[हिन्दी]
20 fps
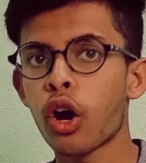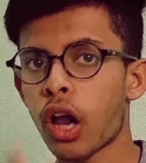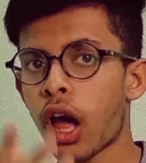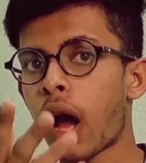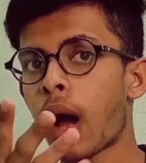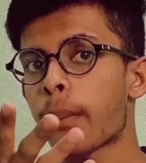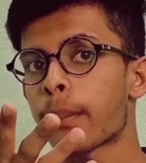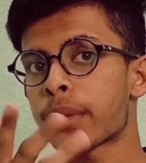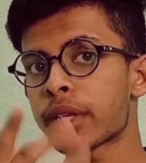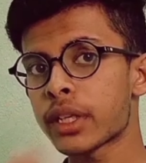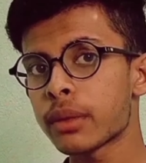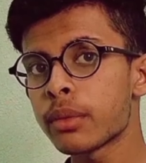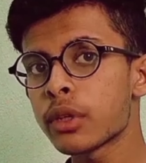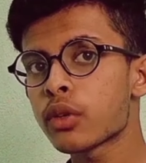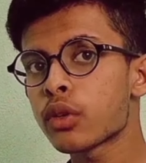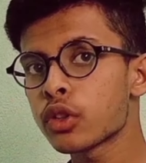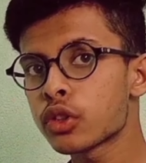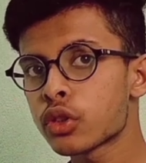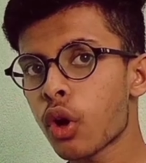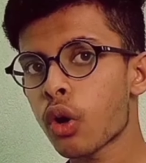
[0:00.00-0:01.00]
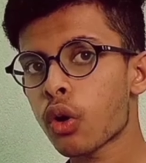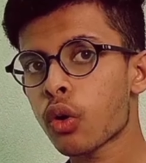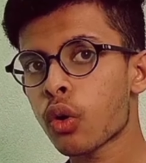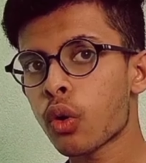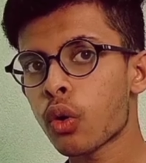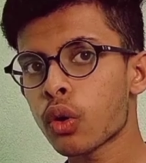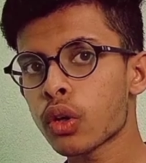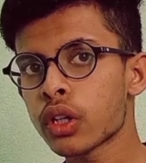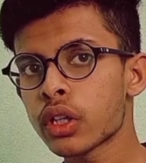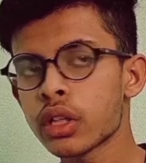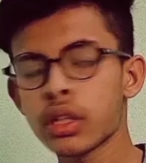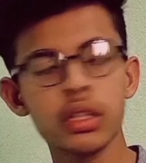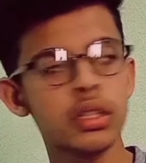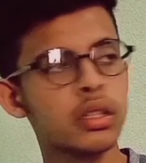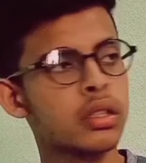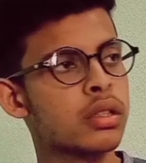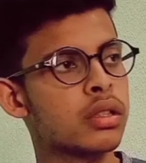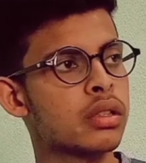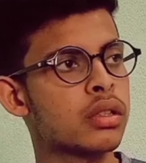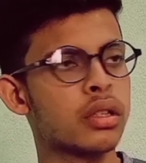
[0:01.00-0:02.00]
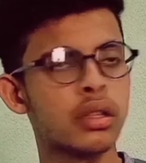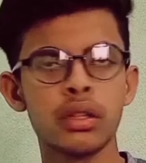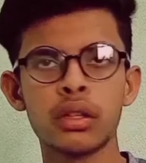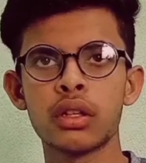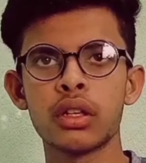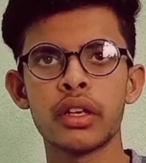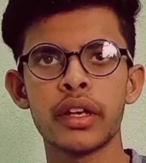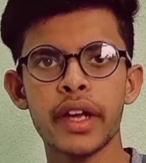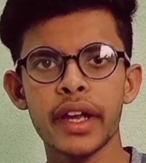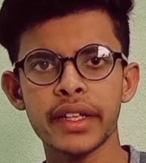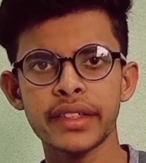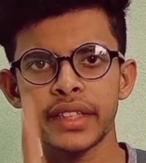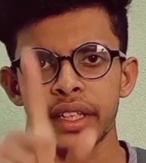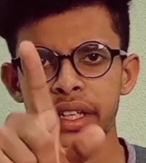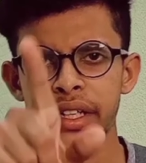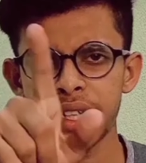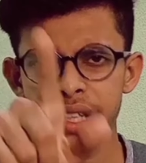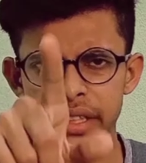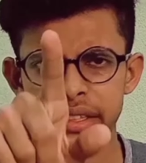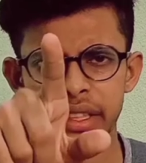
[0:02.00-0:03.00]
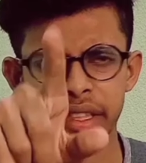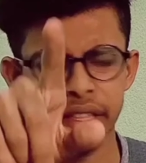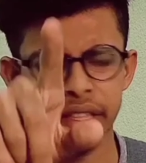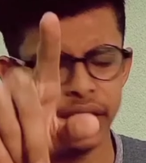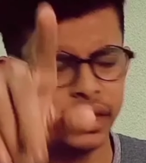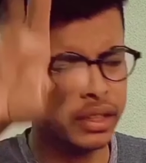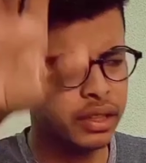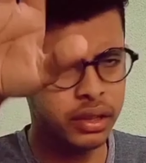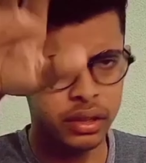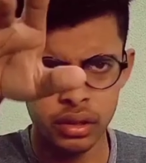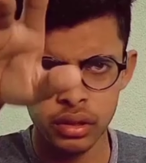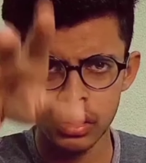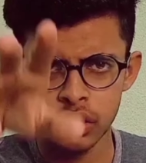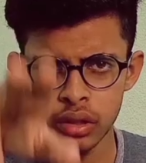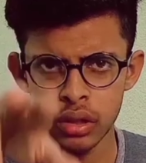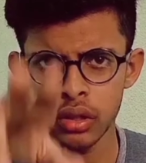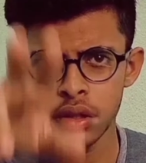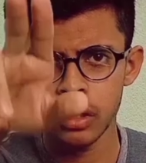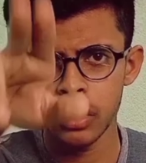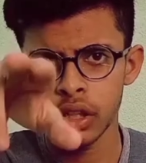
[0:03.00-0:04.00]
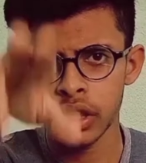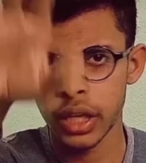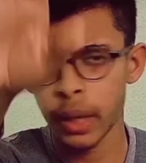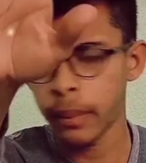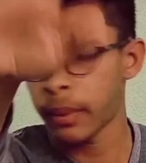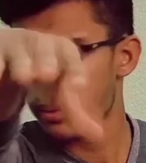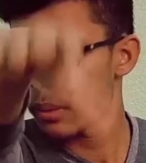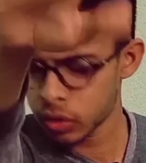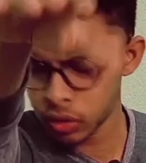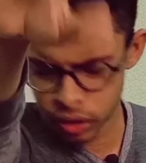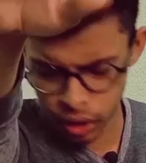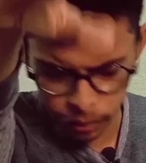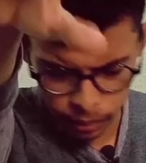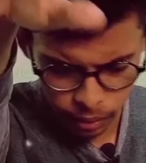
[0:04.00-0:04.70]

और आपकी भी कोई शौक होगी एक सेकेंड एक सेकेंड कैमरा बंद करो